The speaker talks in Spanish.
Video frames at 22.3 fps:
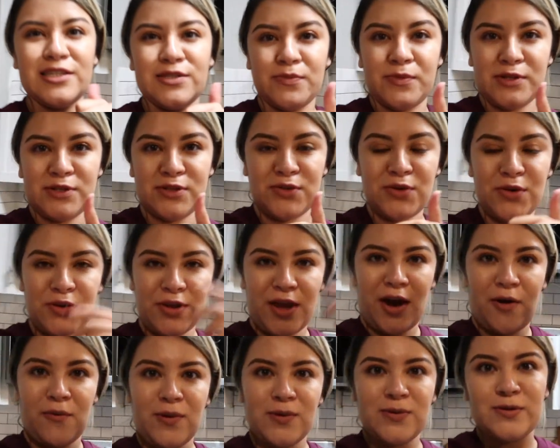les muestro
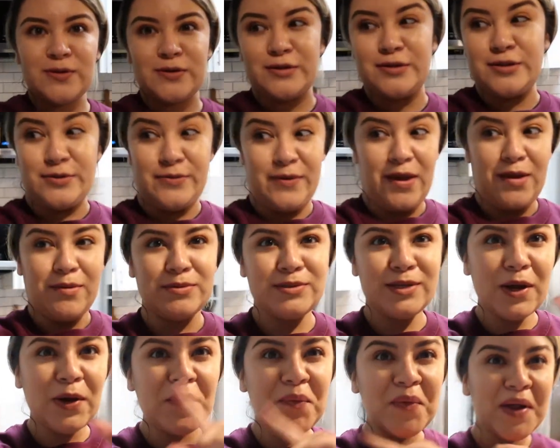ya cuando nos
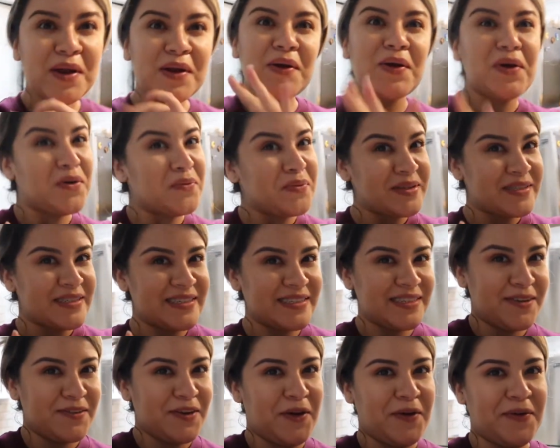vayamos a comer cómo es que
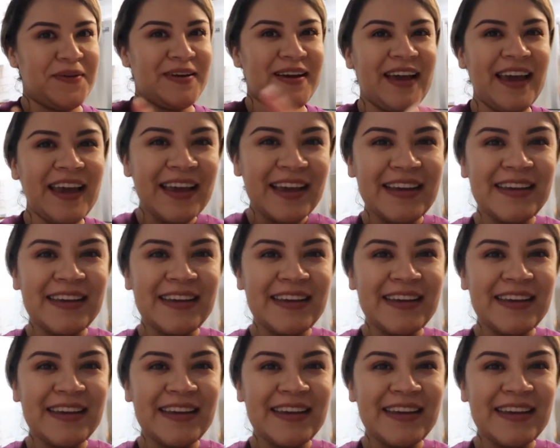se ve, ¿ok?